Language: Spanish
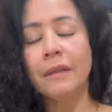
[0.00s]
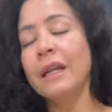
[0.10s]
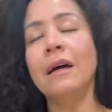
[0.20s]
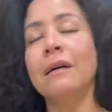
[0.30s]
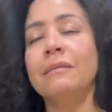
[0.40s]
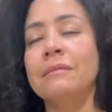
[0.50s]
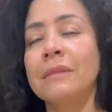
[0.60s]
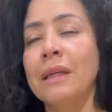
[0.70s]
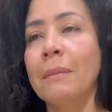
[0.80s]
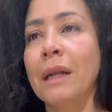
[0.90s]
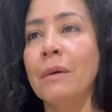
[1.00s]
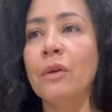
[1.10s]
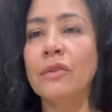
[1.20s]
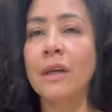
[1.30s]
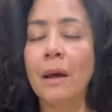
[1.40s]
la,
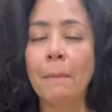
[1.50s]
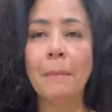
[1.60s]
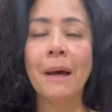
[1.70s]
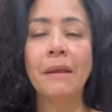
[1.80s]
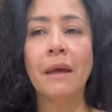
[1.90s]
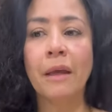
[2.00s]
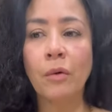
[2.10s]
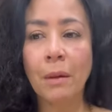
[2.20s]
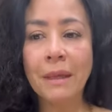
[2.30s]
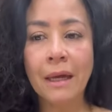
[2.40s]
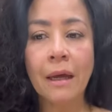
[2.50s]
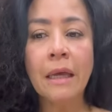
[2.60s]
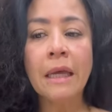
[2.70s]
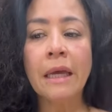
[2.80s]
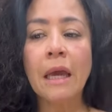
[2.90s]
maravillosa papaya, que una amiga
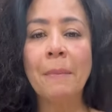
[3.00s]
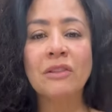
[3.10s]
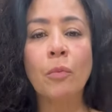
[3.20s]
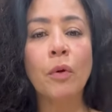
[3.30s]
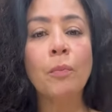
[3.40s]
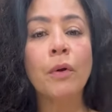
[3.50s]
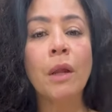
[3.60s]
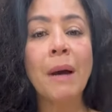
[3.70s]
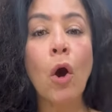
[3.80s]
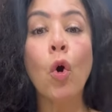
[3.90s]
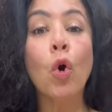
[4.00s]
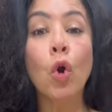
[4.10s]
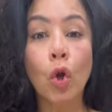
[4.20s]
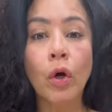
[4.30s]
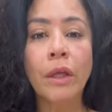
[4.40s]
que pasó por un problema
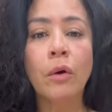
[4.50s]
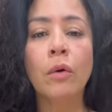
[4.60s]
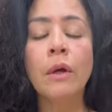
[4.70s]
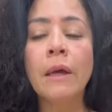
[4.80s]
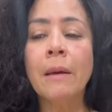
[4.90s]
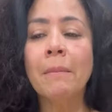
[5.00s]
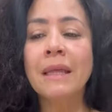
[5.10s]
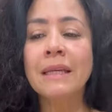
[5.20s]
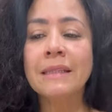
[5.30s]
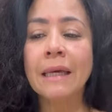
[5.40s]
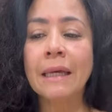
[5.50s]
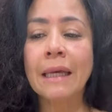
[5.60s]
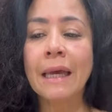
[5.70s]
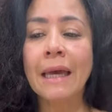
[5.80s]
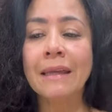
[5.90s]
oncológico me dice
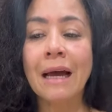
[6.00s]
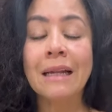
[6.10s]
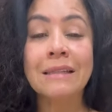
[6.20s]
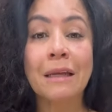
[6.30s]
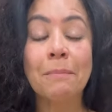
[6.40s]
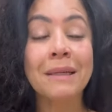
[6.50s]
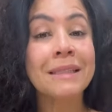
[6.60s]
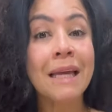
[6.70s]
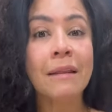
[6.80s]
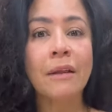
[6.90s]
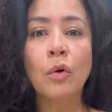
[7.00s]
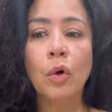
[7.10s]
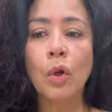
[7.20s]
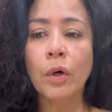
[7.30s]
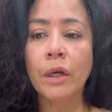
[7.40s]
que ella, al ser paciente
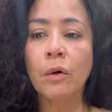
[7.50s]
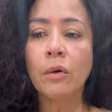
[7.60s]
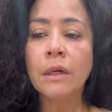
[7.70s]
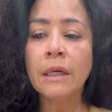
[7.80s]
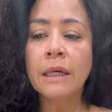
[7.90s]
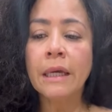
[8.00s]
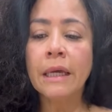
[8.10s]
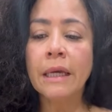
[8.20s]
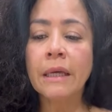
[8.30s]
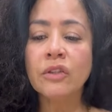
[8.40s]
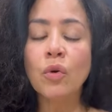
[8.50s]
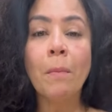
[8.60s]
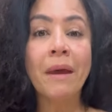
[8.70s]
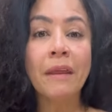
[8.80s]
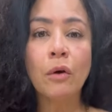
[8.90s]
oncológico, eh, sus
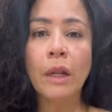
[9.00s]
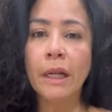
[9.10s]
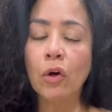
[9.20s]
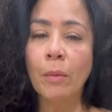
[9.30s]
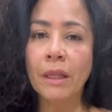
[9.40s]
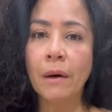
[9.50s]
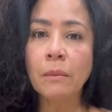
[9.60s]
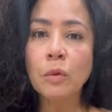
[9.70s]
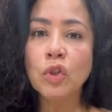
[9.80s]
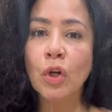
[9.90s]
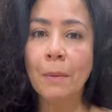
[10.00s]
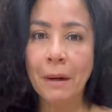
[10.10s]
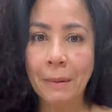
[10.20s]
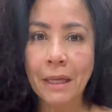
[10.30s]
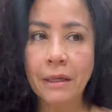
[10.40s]
médicos le recomendaban mucho la
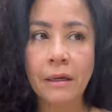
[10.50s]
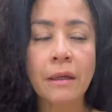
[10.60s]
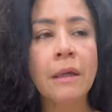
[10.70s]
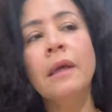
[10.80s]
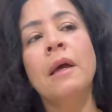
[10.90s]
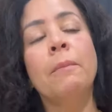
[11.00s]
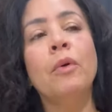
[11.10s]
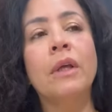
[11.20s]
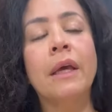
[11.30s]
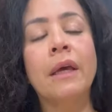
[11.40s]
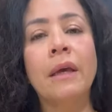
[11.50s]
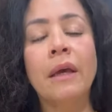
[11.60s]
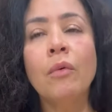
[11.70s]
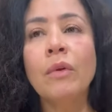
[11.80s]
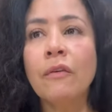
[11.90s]
papaya,
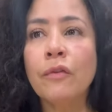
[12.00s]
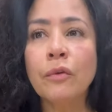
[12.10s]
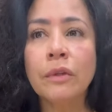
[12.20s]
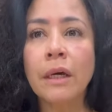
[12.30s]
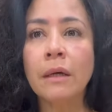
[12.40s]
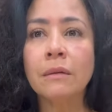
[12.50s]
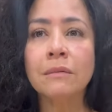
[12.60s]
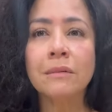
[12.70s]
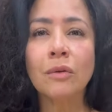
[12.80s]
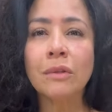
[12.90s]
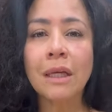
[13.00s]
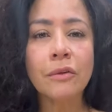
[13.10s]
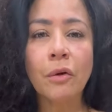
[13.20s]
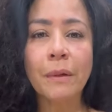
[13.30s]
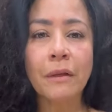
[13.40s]
porque es una fruta con
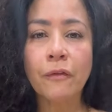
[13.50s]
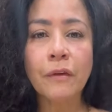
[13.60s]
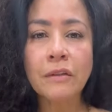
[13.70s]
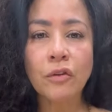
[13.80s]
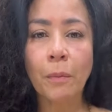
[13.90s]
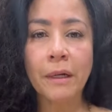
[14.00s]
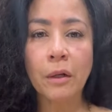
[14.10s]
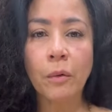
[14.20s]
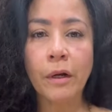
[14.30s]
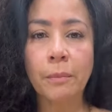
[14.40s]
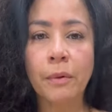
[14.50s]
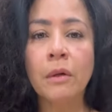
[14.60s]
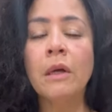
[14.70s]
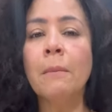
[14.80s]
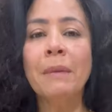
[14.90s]
tantos beneficios para el cuerpo.
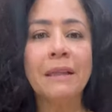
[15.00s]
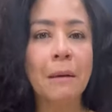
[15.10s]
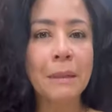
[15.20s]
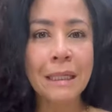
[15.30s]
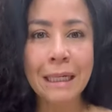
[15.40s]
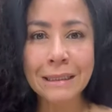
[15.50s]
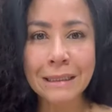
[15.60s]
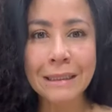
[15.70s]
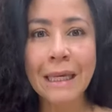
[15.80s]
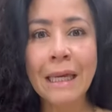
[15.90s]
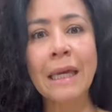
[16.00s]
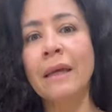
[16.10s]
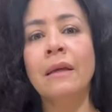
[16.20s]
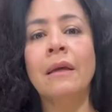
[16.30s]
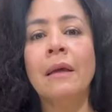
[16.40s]
Vitamina
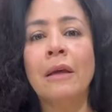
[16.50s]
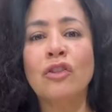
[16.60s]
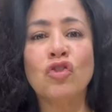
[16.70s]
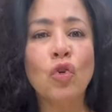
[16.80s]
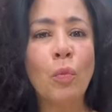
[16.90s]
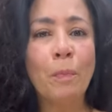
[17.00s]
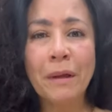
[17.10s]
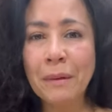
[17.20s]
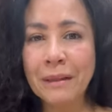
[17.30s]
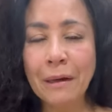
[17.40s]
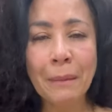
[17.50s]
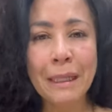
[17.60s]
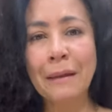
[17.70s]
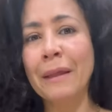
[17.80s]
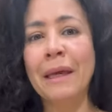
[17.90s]
C, super
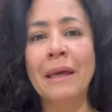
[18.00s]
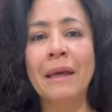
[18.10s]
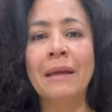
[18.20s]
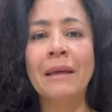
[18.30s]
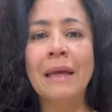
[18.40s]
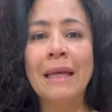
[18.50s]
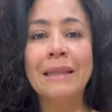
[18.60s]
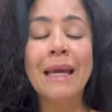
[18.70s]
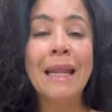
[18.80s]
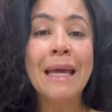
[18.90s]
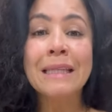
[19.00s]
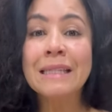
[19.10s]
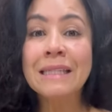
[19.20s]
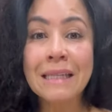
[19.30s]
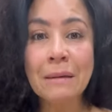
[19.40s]
vitamina D, tiene
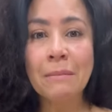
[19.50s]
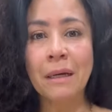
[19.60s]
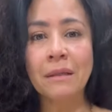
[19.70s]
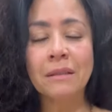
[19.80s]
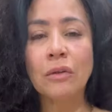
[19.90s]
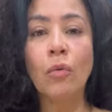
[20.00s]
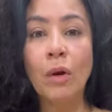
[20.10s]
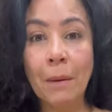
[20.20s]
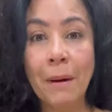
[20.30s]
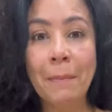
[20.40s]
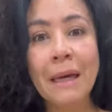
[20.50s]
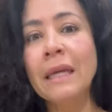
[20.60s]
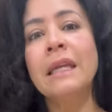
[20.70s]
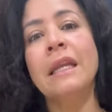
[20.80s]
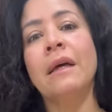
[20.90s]
enzimas como la
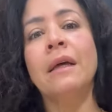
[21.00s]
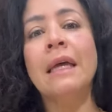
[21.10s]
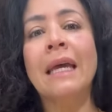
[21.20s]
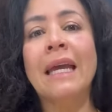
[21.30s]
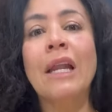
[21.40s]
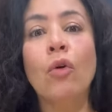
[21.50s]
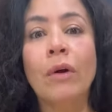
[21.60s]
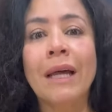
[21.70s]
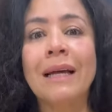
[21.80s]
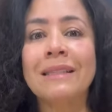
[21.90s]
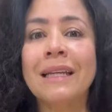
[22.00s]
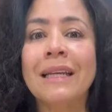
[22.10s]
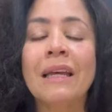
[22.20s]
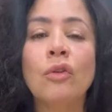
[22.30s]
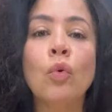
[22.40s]
papaína que logra hacer
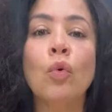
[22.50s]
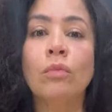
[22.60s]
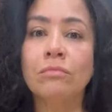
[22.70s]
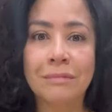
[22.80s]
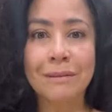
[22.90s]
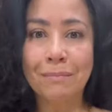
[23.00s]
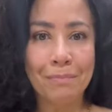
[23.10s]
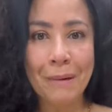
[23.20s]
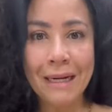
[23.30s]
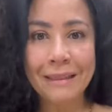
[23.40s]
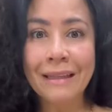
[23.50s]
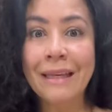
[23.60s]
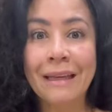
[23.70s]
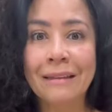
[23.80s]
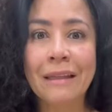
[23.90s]
que tu parte
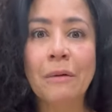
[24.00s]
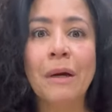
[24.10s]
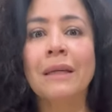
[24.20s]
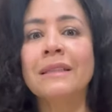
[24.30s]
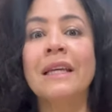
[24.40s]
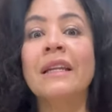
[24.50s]
digestiva se